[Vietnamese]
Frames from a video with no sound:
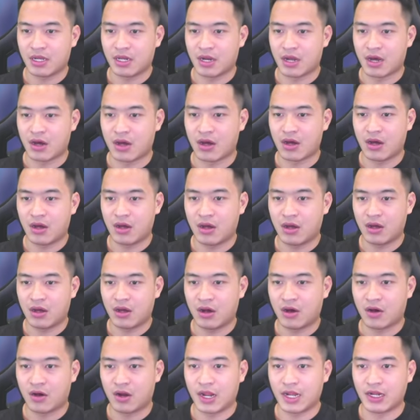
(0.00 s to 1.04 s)
Đó,
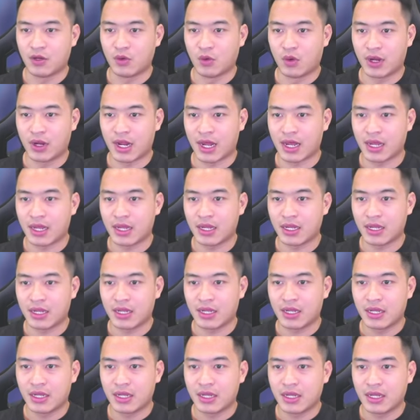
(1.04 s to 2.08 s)
ngon lành luôn này
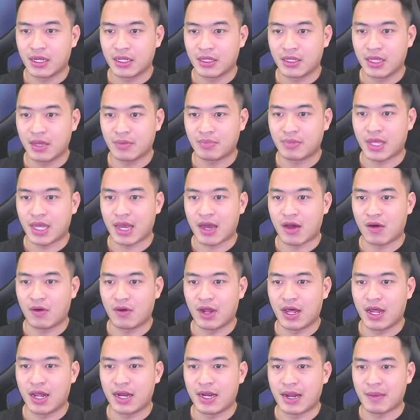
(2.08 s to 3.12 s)
tiếp theo
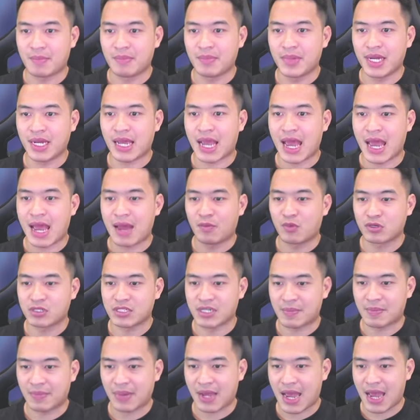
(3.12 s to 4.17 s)
là 50k
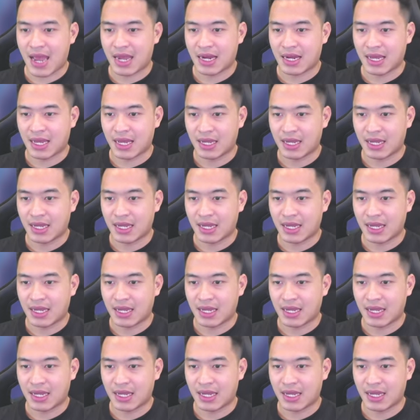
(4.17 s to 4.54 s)
100k này